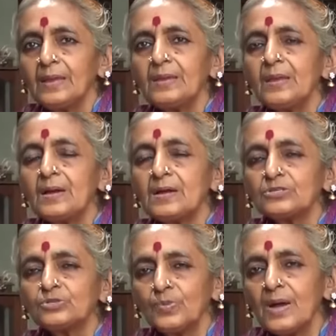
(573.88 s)
எல்லா
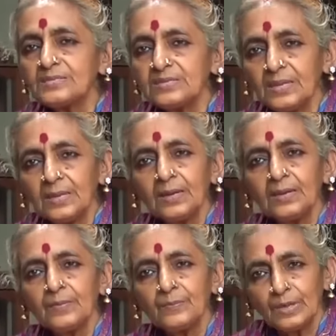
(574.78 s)

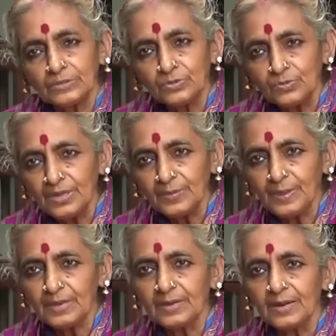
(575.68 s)
சுவாசினிகளையும் அத்துணை
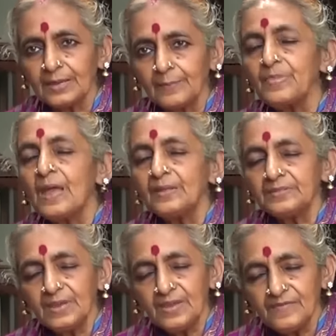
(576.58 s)
பேர்களையும்
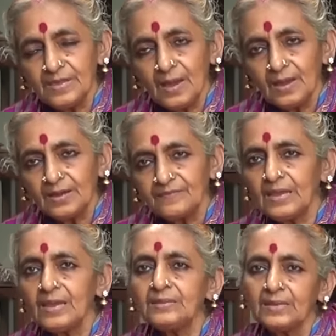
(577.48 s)

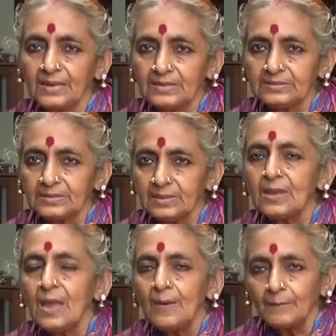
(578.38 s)
தேவியாகவே நினைத்து
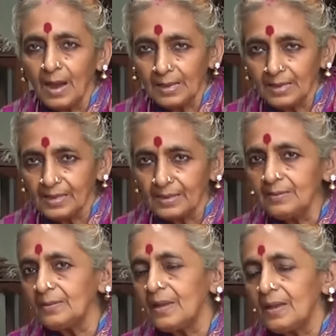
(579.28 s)

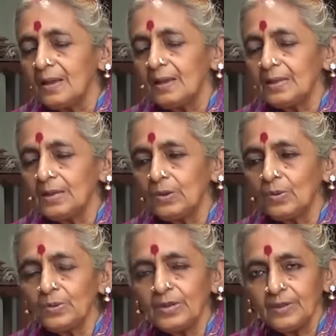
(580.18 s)
மாலையில்
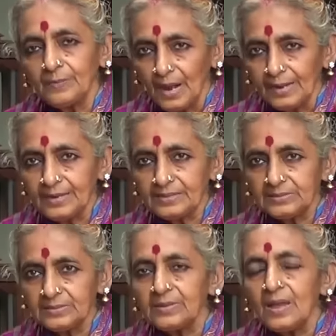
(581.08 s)
எல்லோரையும்
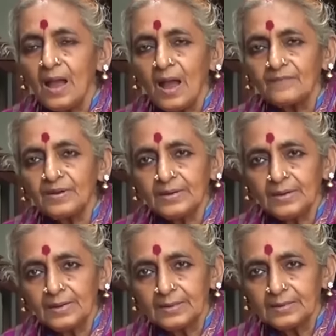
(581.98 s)
அழைத்து
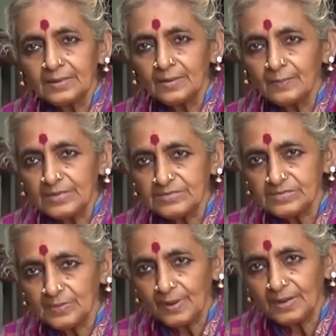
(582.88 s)
அவர்களுக்கு
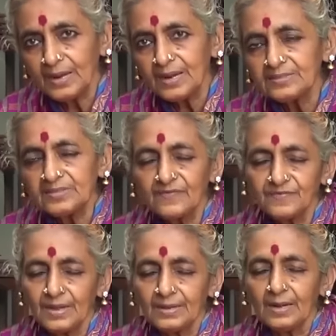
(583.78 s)
மஞ்ச மங்கள
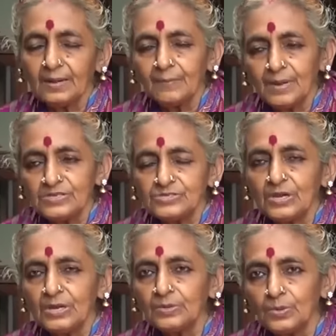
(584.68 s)
திரவியங்கள்
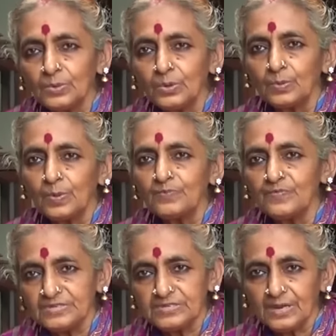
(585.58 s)
மஞ்சள் குங்குமம்
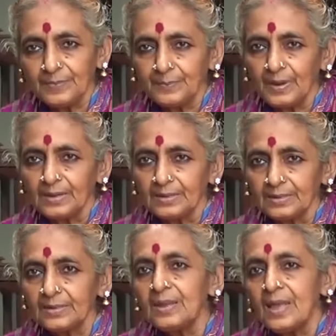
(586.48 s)
வெற்றிலை
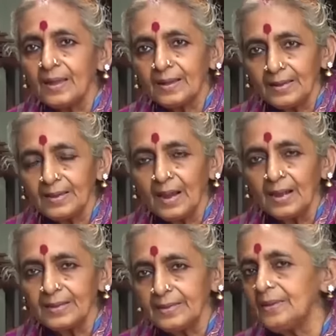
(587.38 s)
பார்த்து
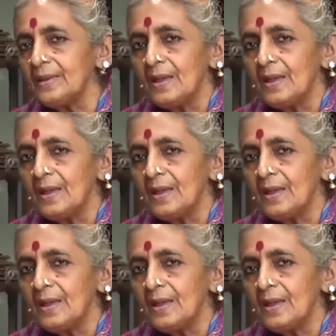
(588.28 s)
கண்ணாடி